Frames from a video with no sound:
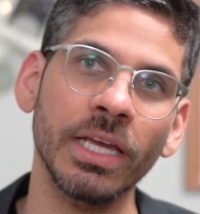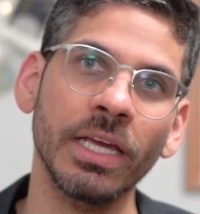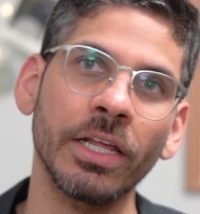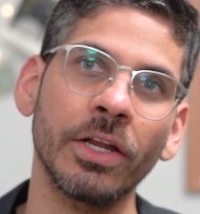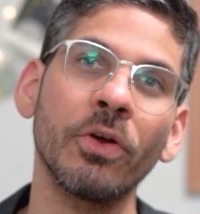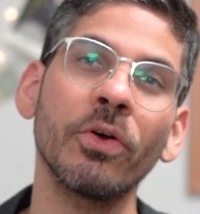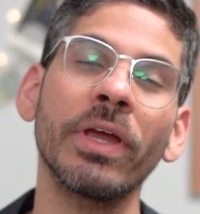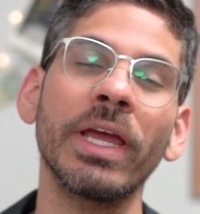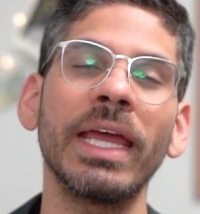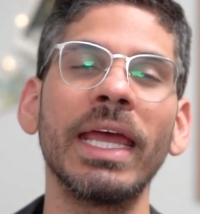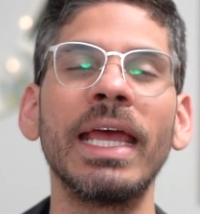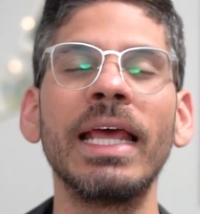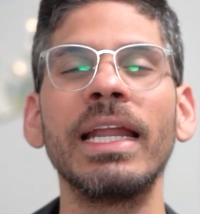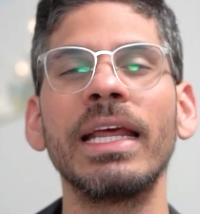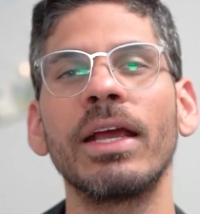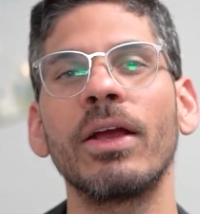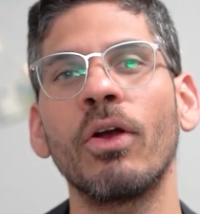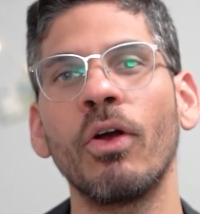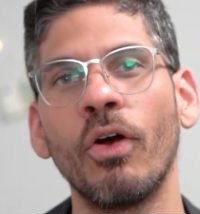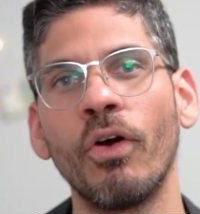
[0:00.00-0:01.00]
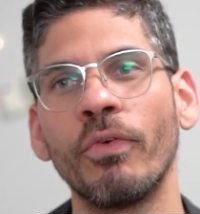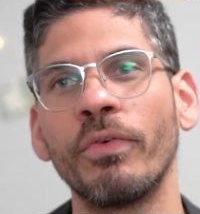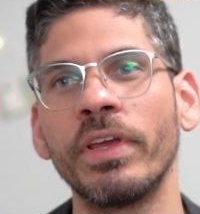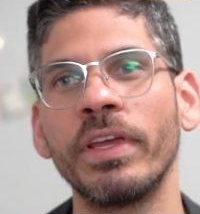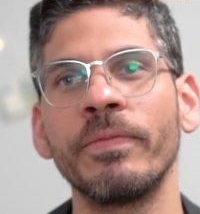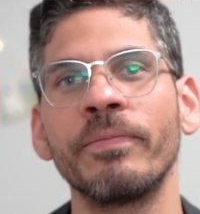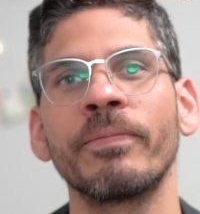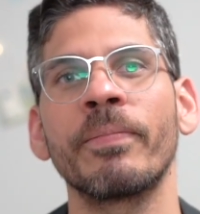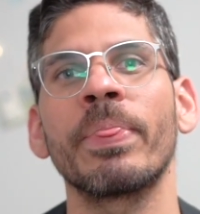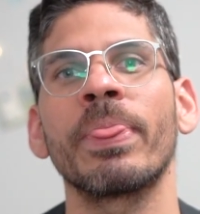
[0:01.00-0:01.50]
creo que Ellen
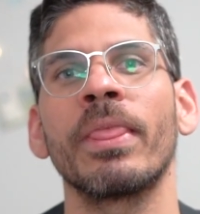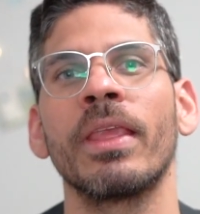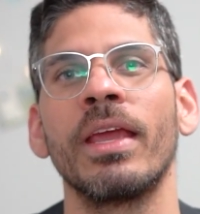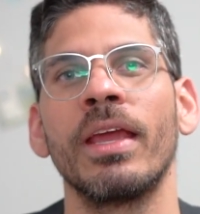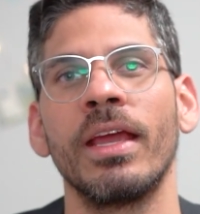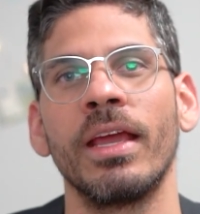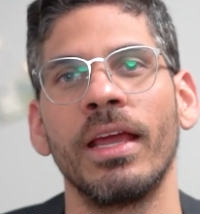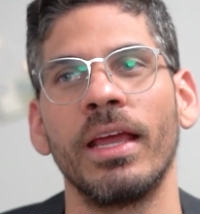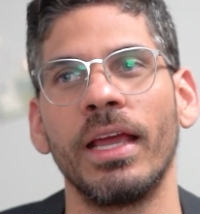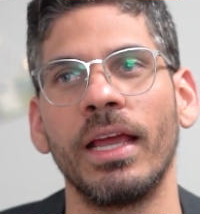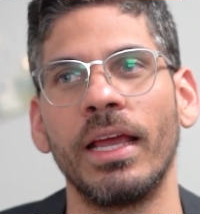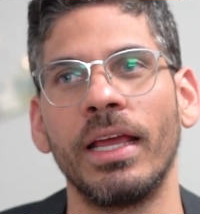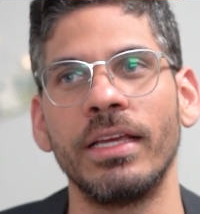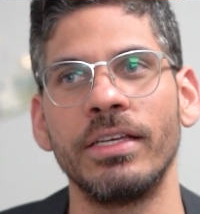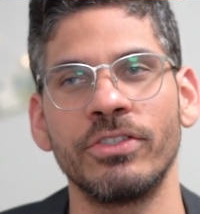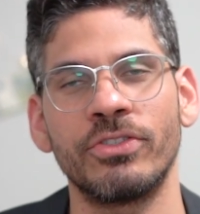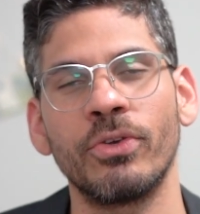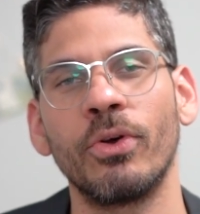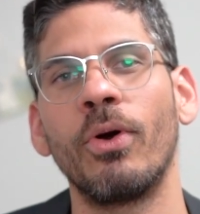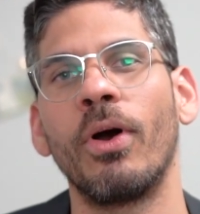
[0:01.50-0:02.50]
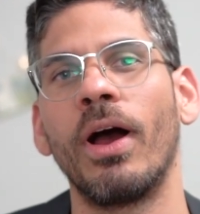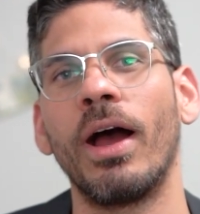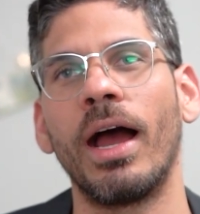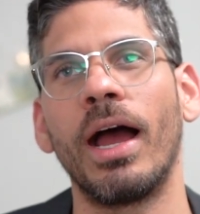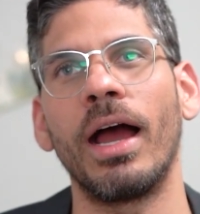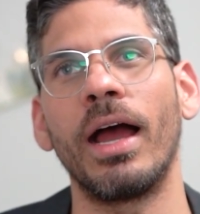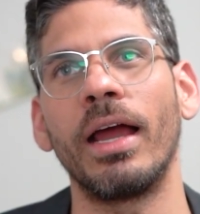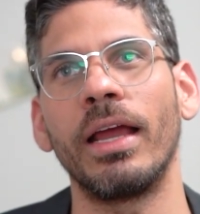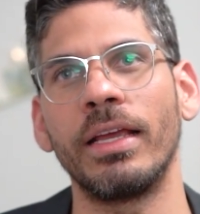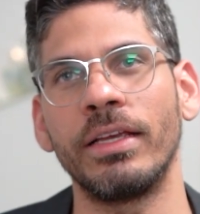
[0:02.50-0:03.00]
Covey hizo
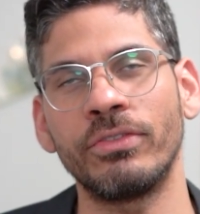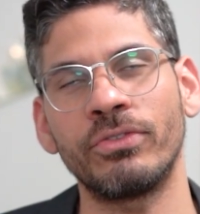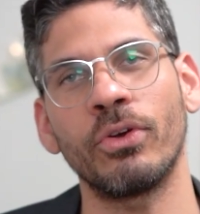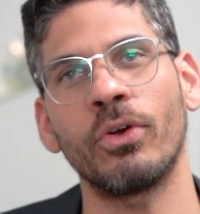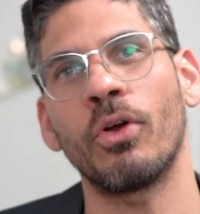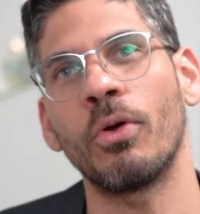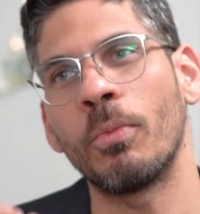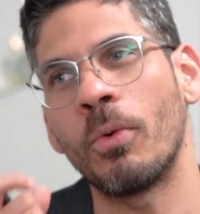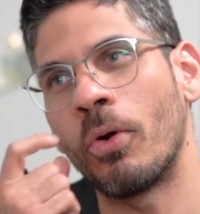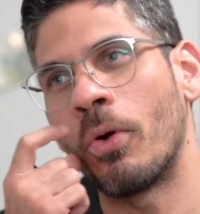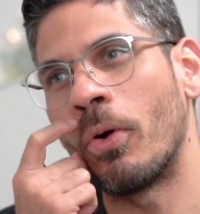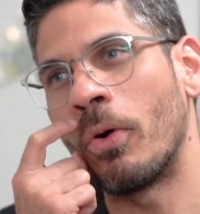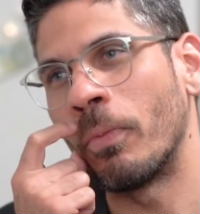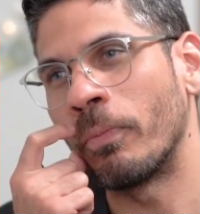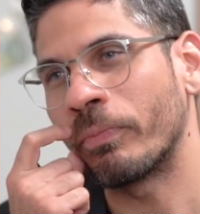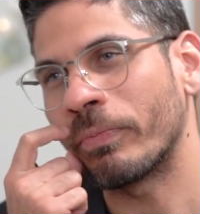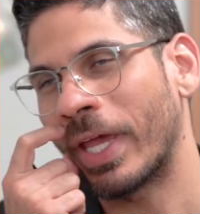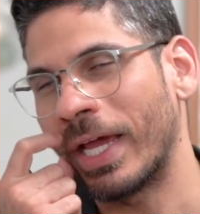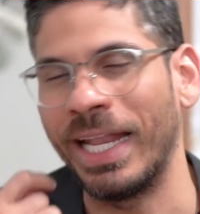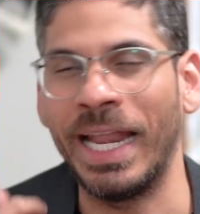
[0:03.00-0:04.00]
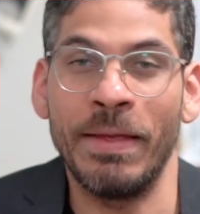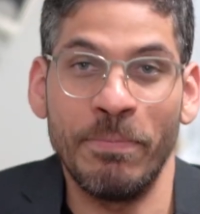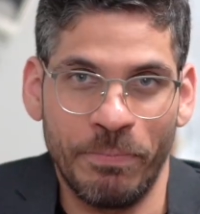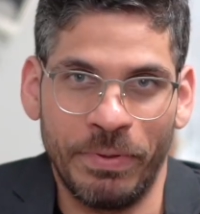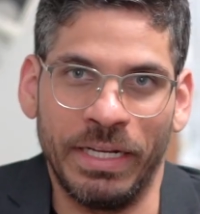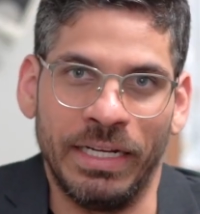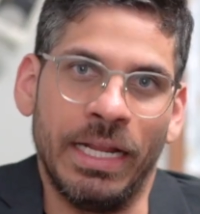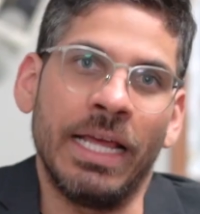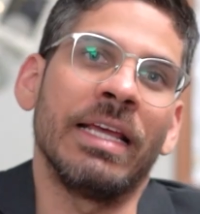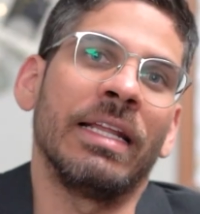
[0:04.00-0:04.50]
hizo como
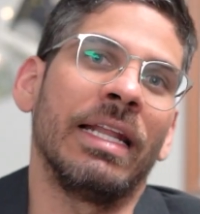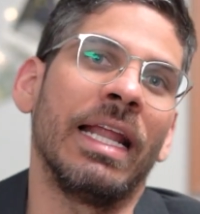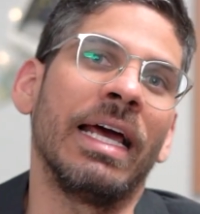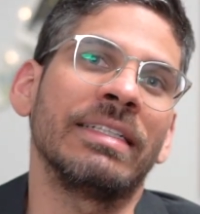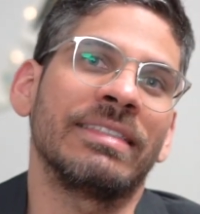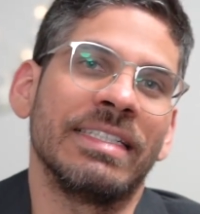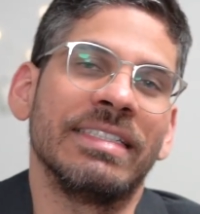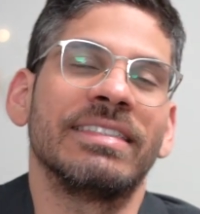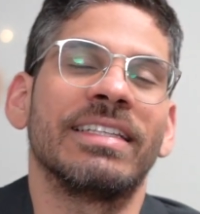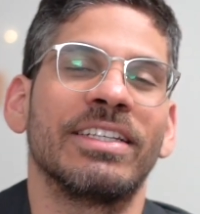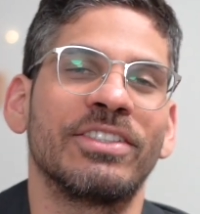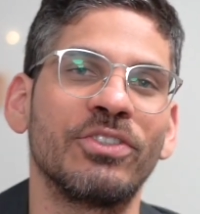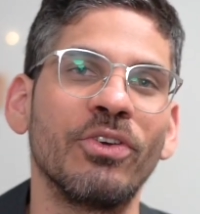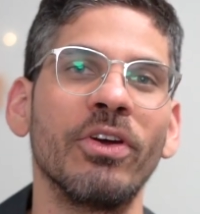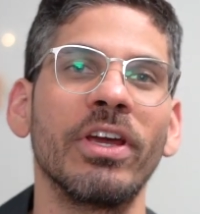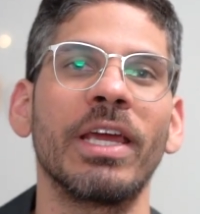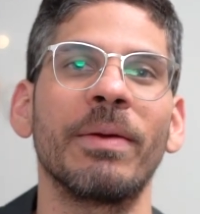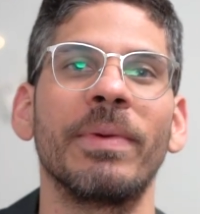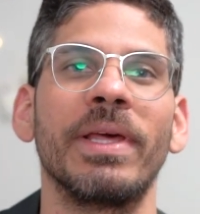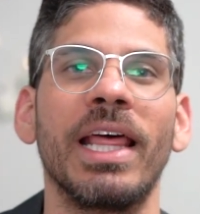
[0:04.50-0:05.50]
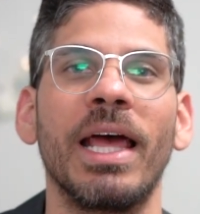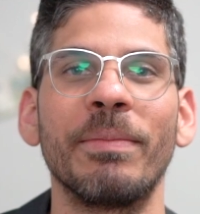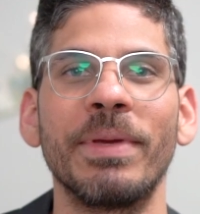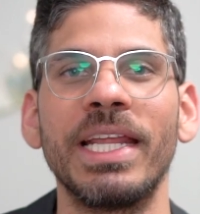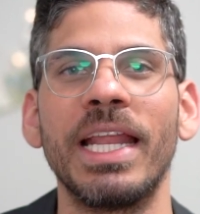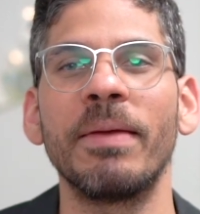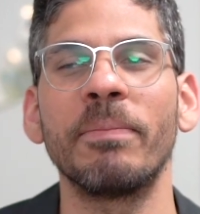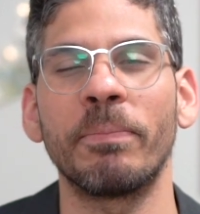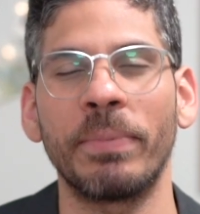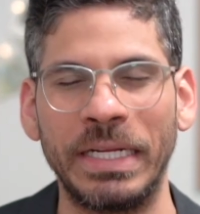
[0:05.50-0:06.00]
la, sensación que me da a mí,
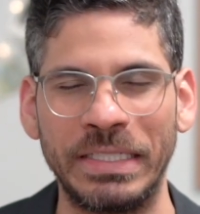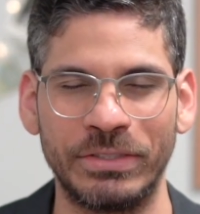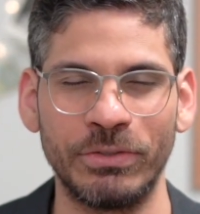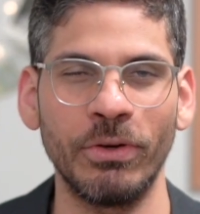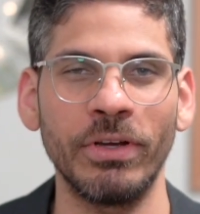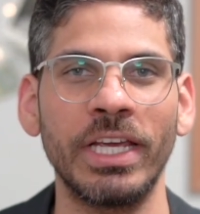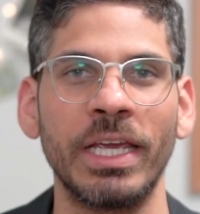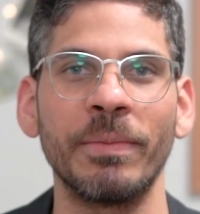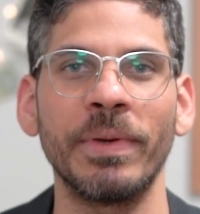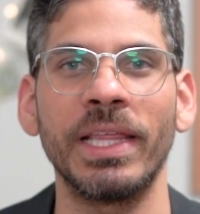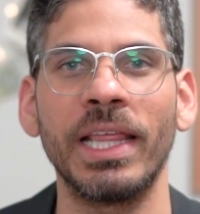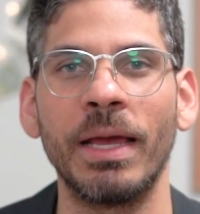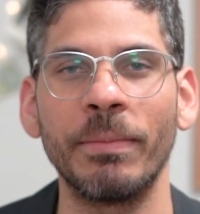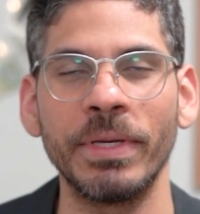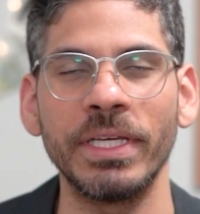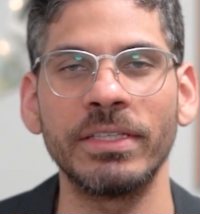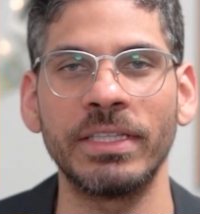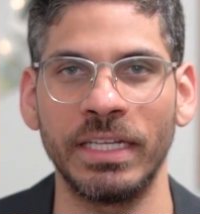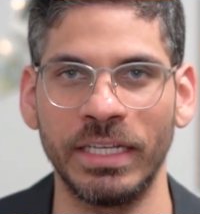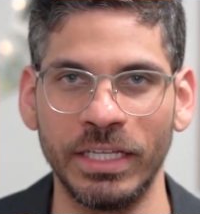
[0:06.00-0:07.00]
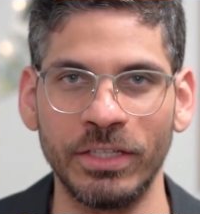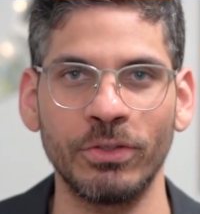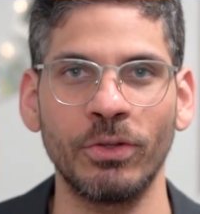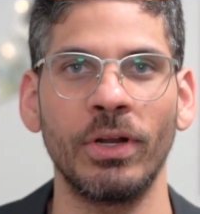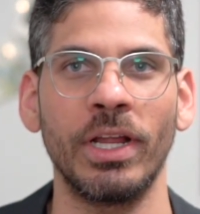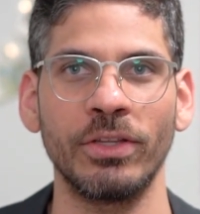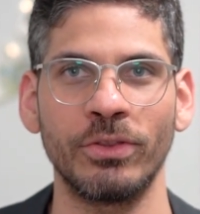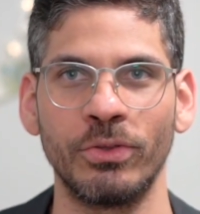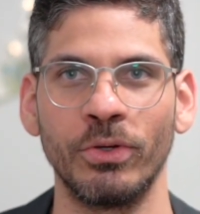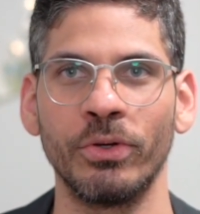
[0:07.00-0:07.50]
la impresión que me da a mí teniendo
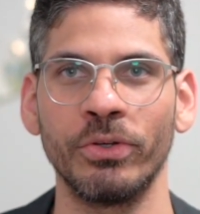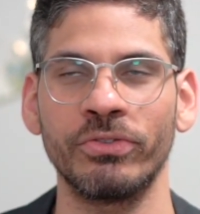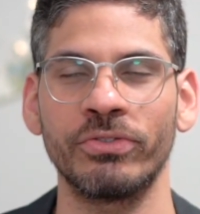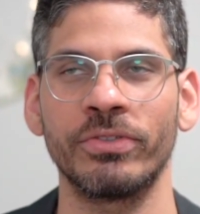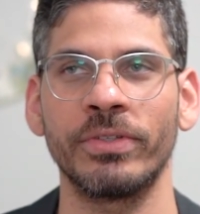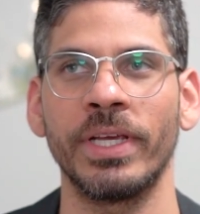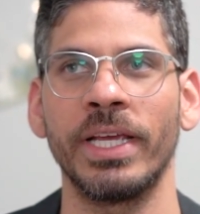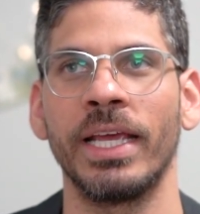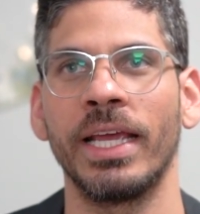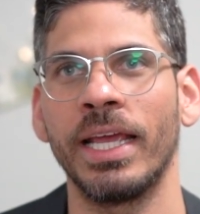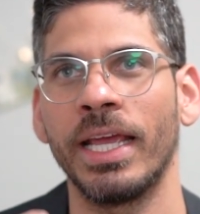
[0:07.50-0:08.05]
las dos,